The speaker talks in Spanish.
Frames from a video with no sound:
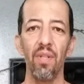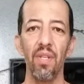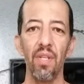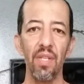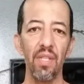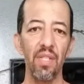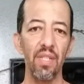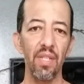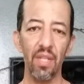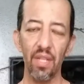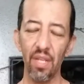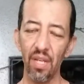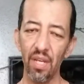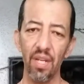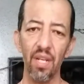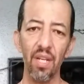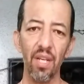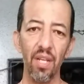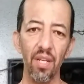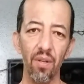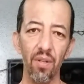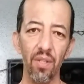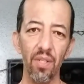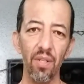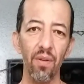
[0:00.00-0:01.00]
Y si quieren
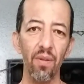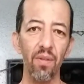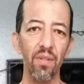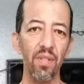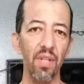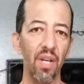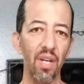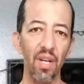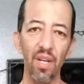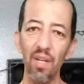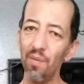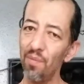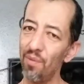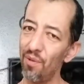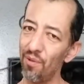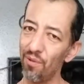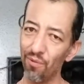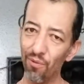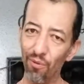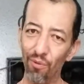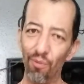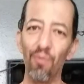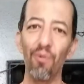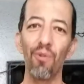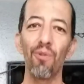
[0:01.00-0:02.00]
que yo se los haga, pues
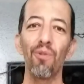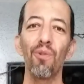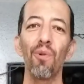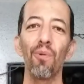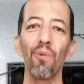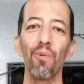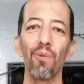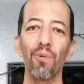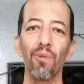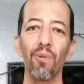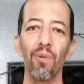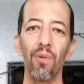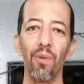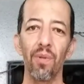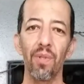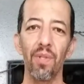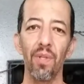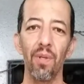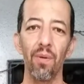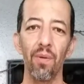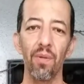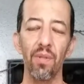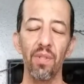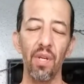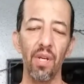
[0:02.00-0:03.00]
con mucho gusto yo se
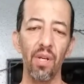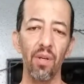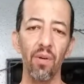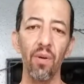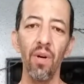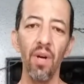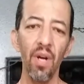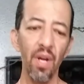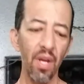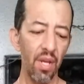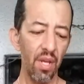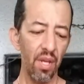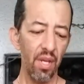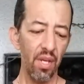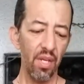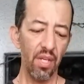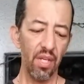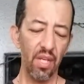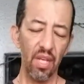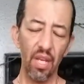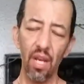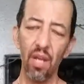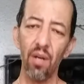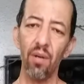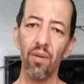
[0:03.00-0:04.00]
los hago.
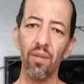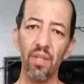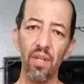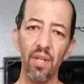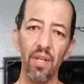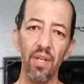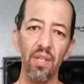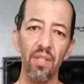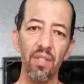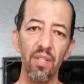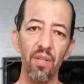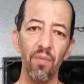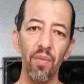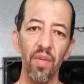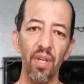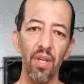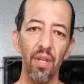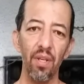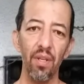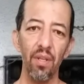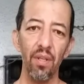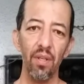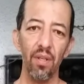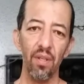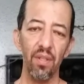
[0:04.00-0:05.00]
Y la otra es
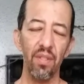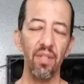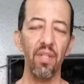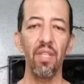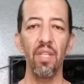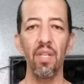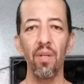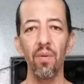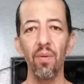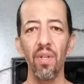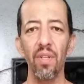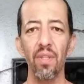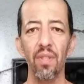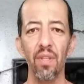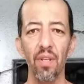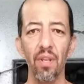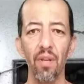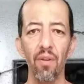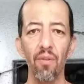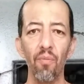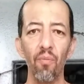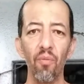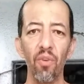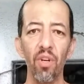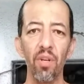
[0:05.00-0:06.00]
también si debo de
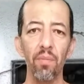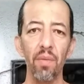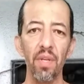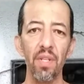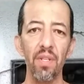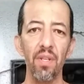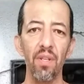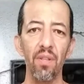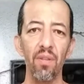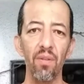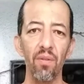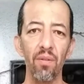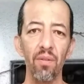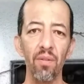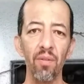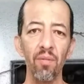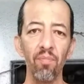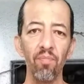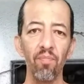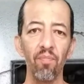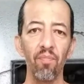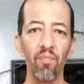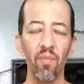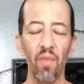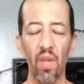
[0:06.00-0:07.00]
tener un buen machete o no.
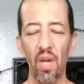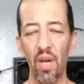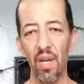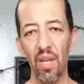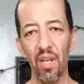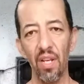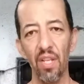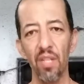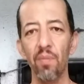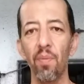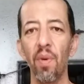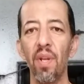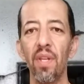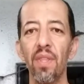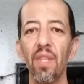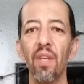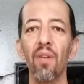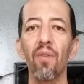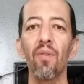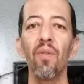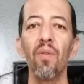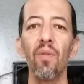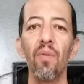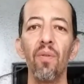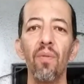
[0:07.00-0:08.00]
Ahí les
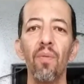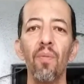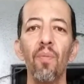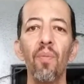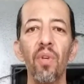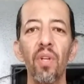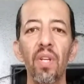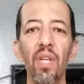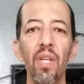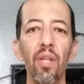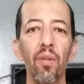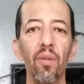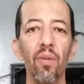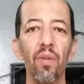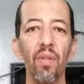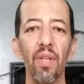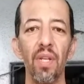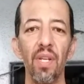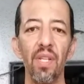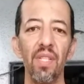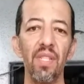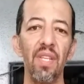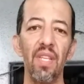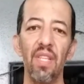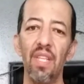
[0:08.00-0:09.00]
platico un poquito
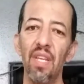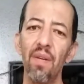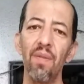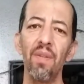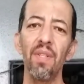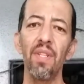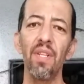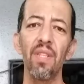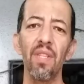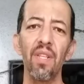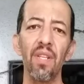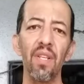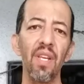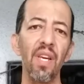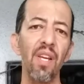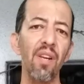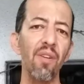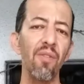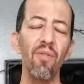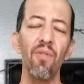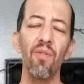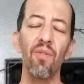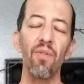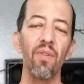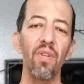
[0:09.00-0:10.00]
de si deben de
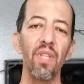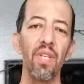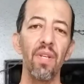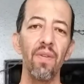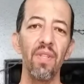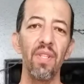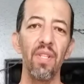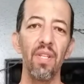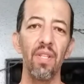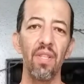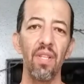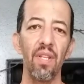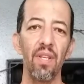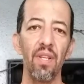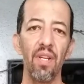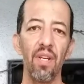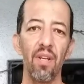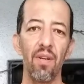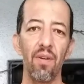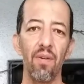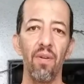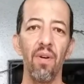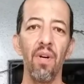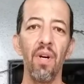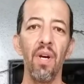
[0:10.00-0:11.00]
tenerlo o no deben de
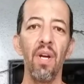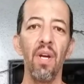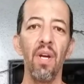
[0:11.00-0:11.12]
tenerlo.